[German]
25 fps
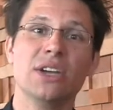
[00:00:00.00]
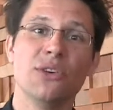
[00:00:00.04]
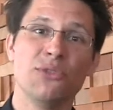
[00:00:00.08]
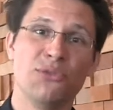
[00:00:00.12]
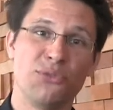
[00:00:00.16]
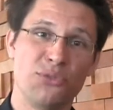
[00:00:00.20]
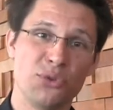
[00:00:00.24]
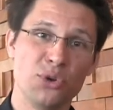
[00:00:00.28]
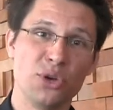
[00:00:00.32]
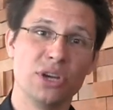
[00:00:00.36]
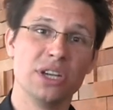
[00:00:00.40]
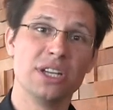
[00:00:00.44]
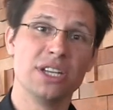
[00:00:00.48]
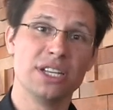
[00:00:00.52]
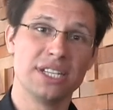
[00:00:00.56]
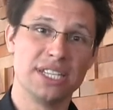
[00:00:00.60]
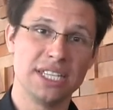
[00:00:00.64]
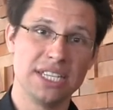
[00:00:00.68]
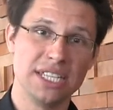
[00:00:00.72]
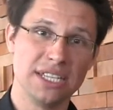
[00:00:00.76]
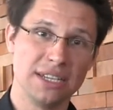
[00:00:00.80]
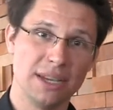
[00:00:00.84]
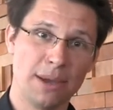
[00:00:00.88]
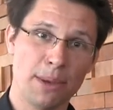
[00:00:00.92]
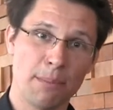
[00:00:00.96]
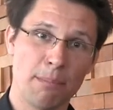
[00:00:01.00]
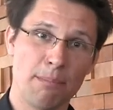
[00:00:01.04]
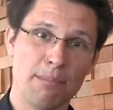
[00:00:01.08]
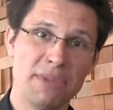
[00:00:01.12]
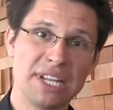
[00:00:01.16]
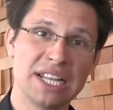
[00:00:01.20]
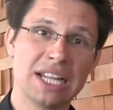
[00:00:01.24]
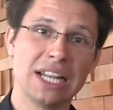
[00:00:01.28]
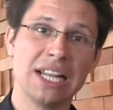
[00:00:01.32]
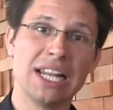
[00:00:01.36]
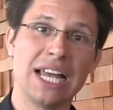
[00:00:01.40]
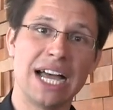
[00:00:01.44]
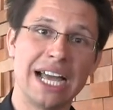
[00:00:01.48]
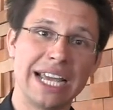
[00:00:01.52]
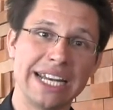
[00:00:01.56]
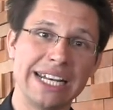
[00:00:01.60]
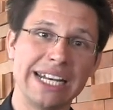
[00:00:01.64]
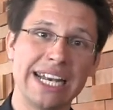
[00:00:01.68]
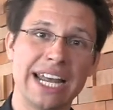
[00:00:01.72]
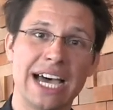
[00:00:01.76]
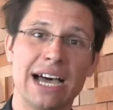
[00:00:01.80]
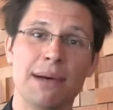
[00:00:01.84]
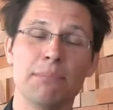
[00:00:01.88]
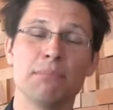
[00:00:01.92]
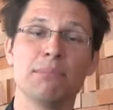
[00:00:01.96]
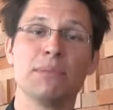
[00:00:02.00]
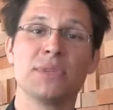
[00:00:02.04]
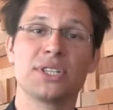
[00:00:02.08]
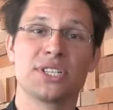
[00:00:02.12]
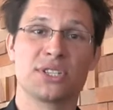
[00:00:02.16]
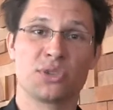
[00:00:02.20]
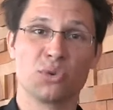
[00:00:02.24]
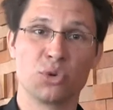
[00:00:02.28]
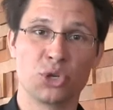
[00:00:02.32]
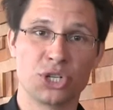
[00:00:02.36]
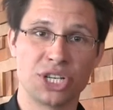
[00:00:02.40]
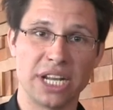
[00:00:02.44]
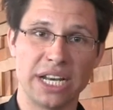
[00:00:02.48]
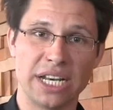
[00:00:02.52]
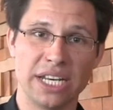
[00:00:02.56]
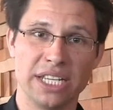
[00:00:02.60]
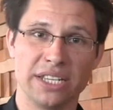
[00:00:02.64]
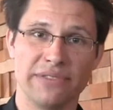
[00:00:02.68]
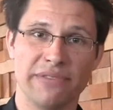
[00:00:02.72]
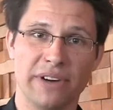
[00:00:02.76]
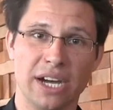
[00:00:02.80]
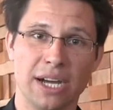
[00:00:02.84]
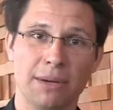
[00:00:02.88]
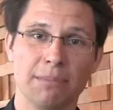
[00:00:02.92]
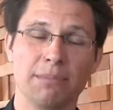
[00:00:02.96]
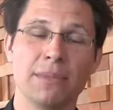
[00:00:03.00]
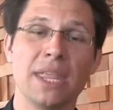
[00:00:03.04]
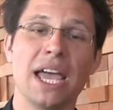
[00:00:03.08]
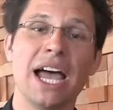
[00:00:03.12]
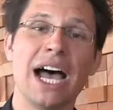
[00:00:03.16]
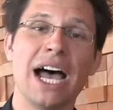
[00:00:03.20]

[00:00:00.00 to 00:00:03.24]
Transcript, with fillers: für die Mitteleinnahmen zuständig war.